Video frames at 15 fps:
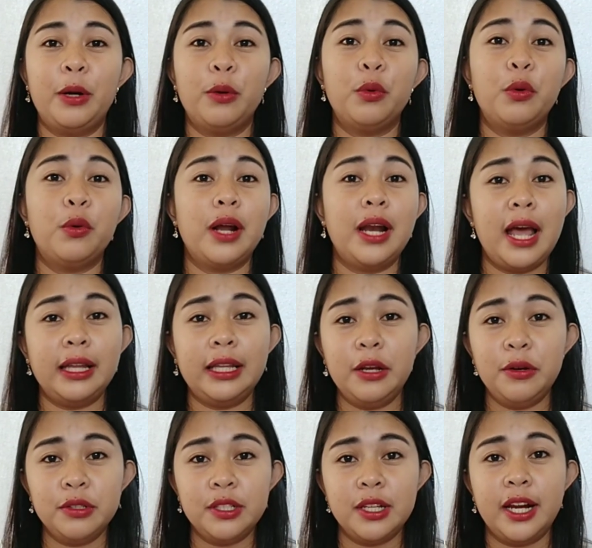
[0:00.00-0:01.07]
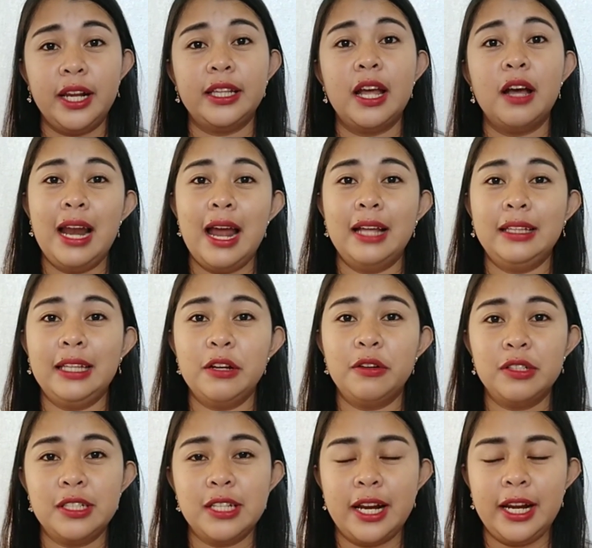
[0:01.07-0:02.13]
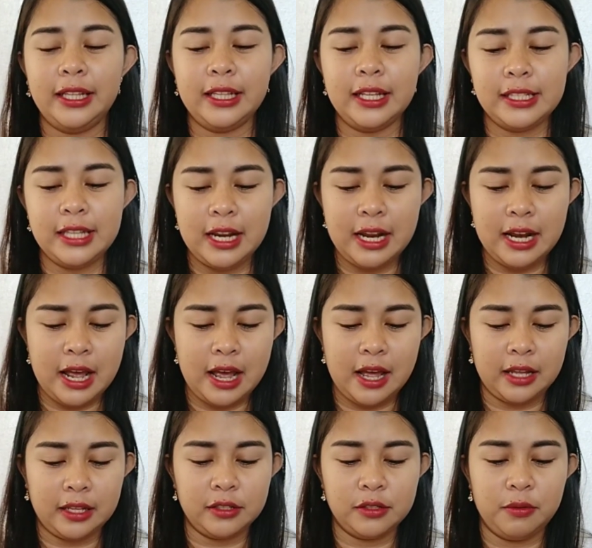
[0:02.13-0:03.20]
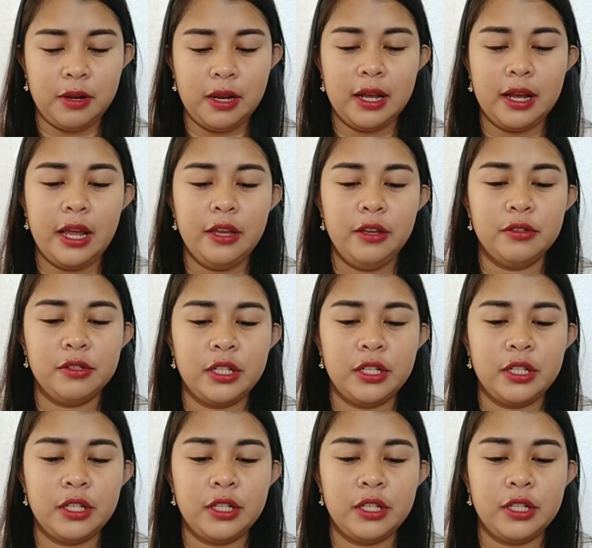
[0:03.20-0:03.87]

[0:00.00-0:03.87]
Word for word: Pero kung kalahating kutsarita, kalahating kutsarita sila lahat. So, ilagay nyo